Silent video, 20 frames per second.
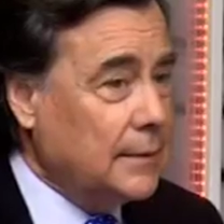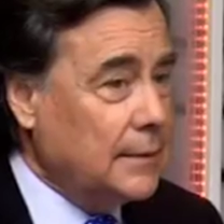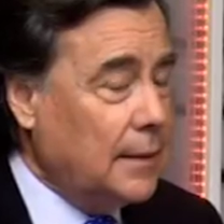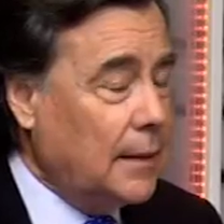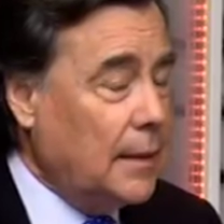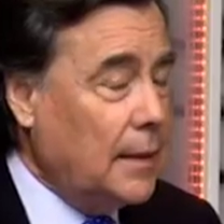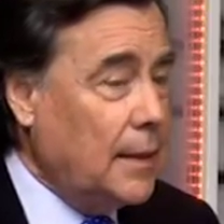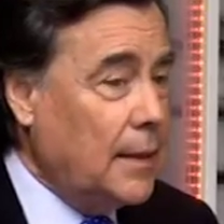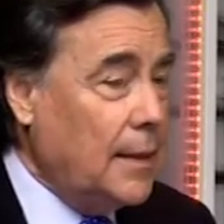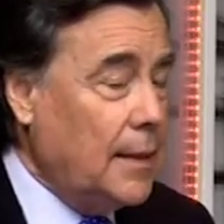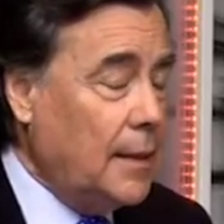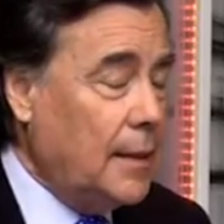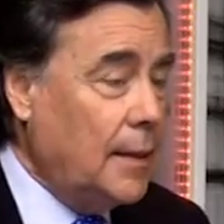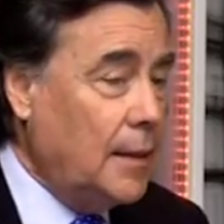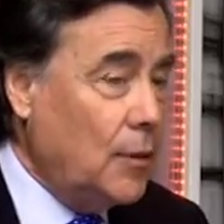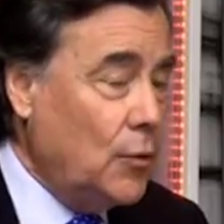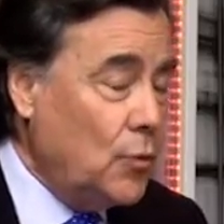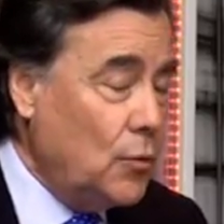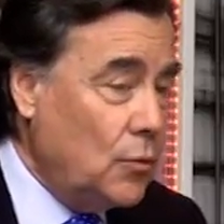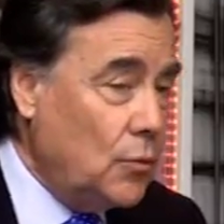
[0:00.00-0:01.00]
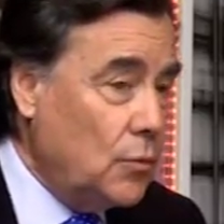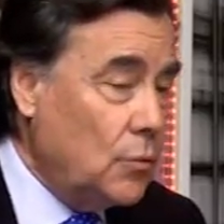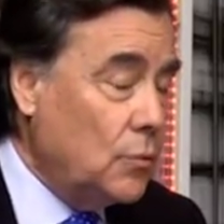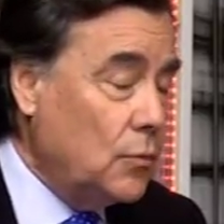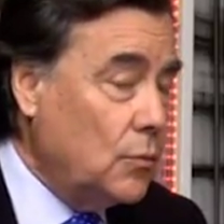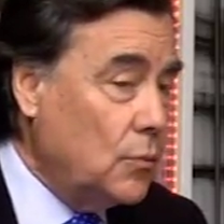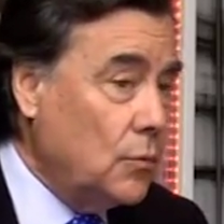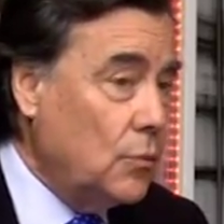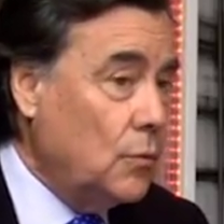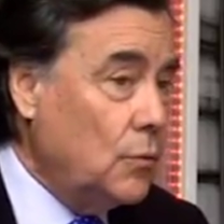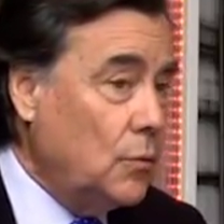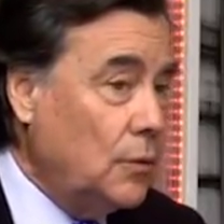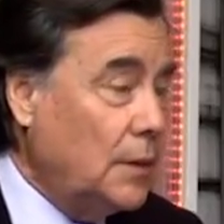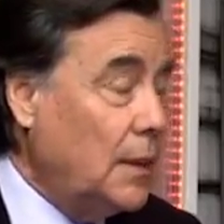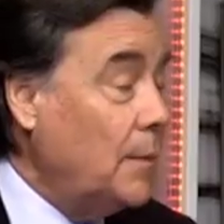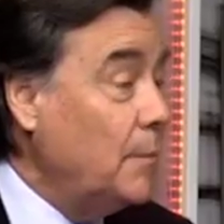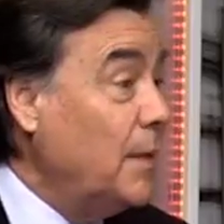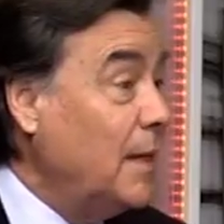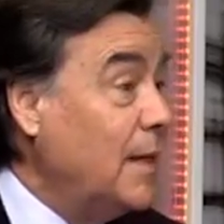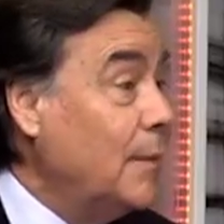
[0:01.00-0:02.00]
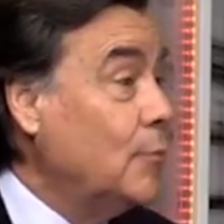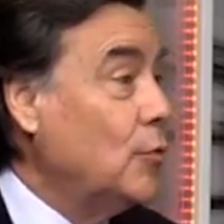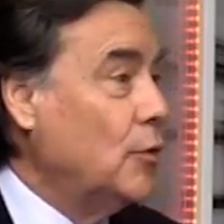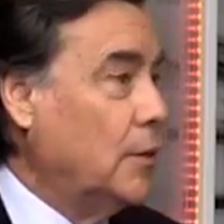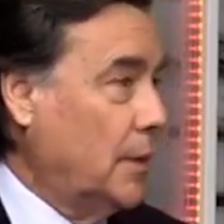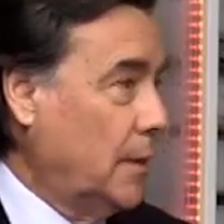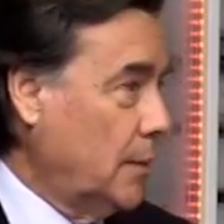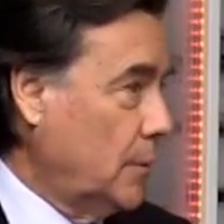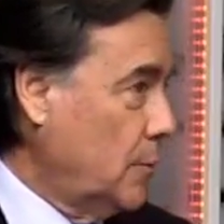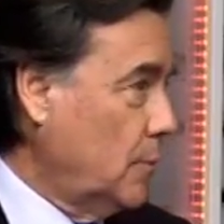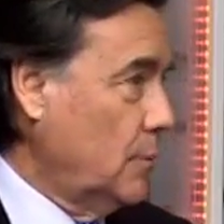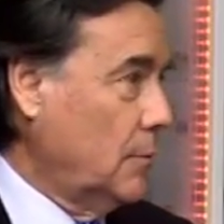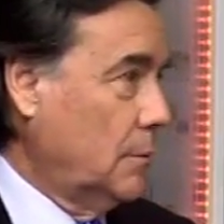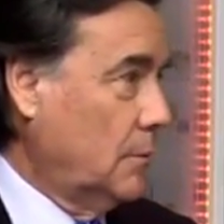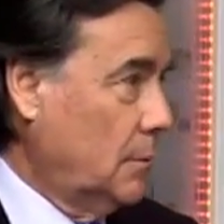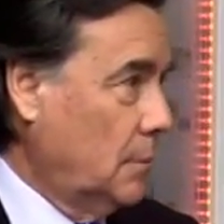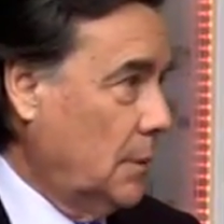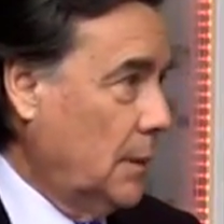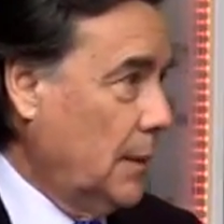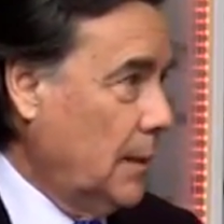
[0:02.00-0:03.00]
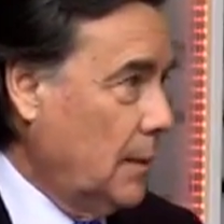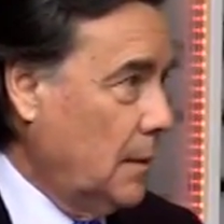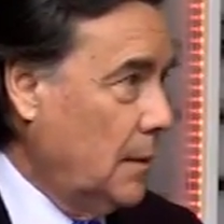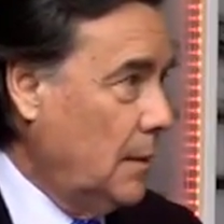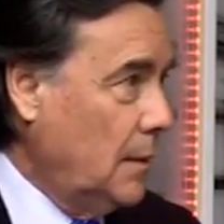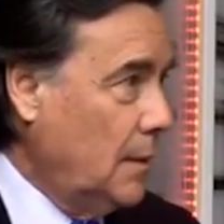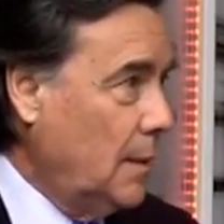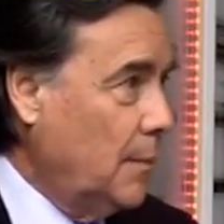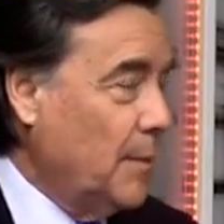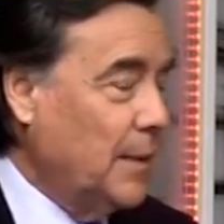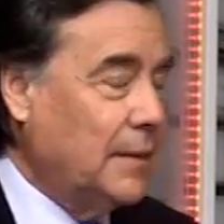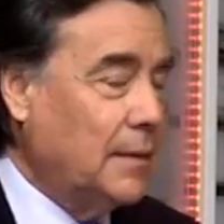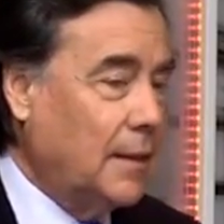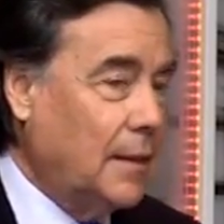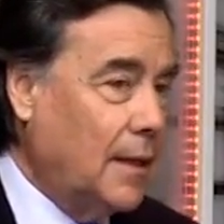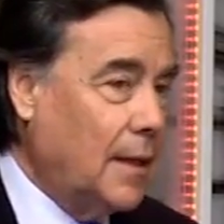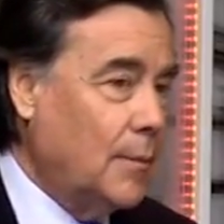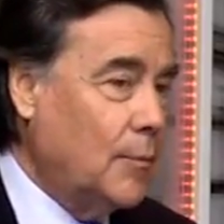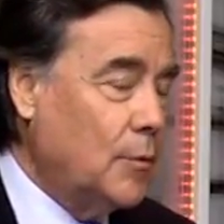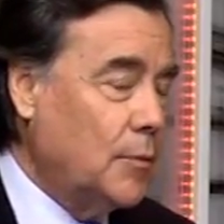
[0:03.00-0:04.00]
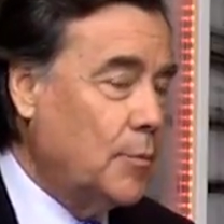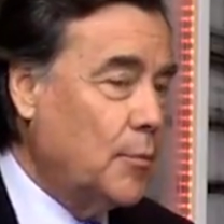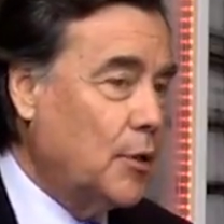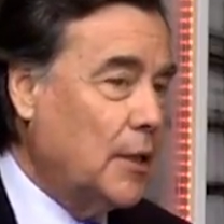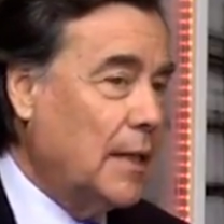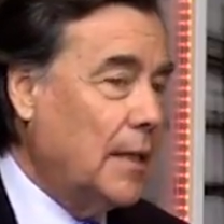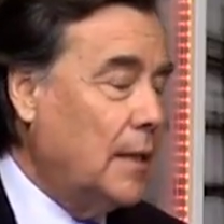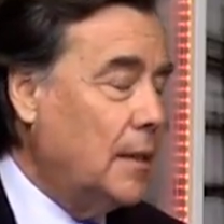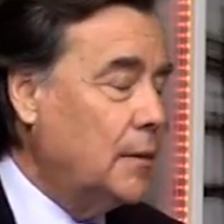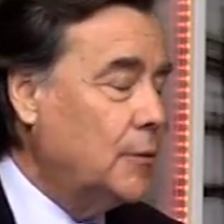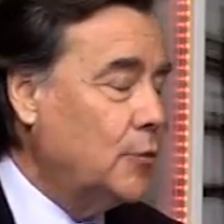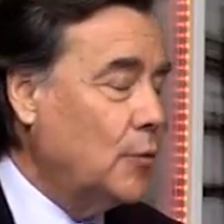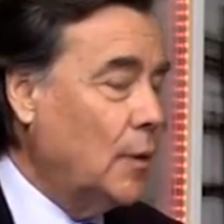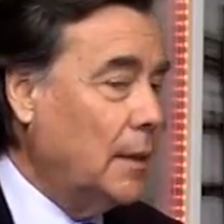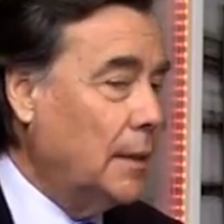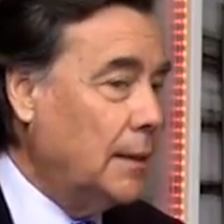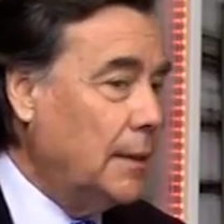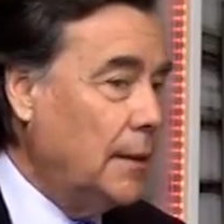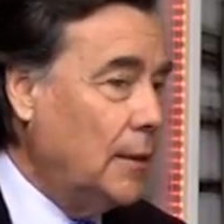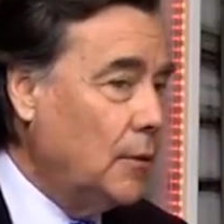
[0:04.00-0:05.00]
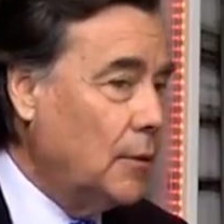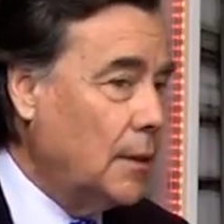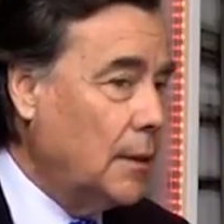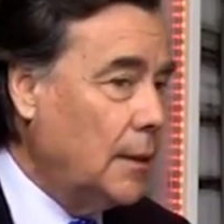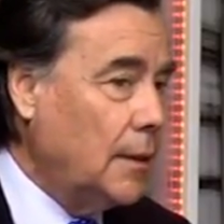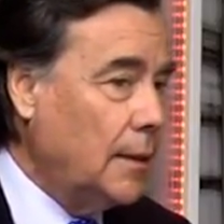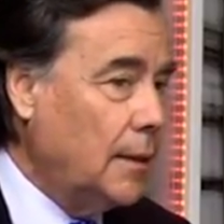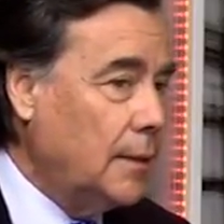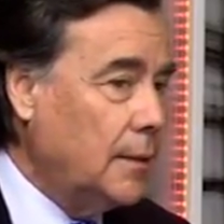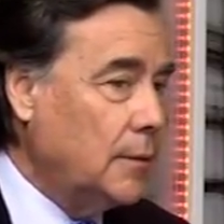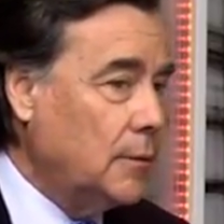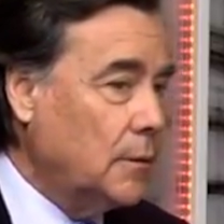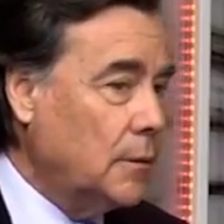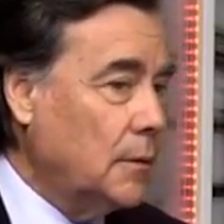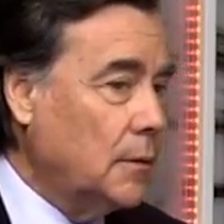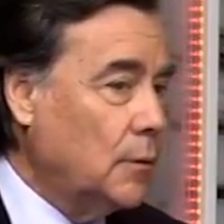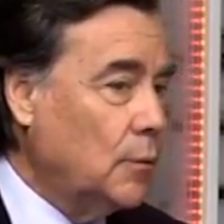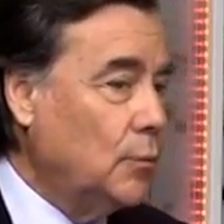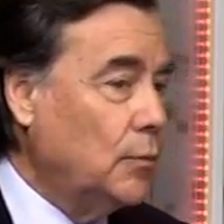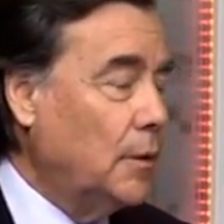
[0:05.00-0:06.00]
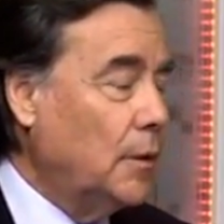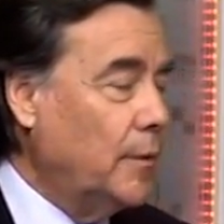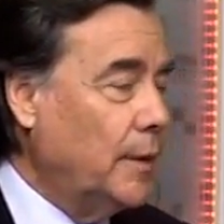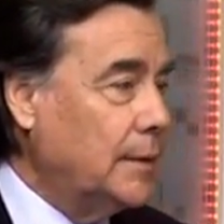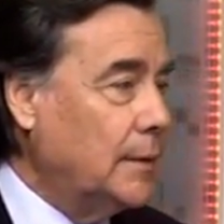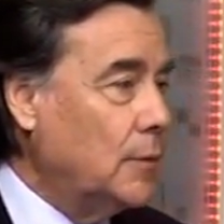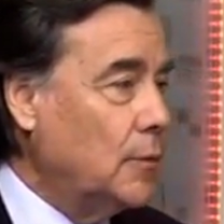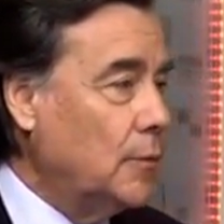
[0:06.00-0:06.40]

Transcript: Ya, la idea es que no, no terminemos en eso y que mantengamos, porque la ciudadanía lo que quiere es un debate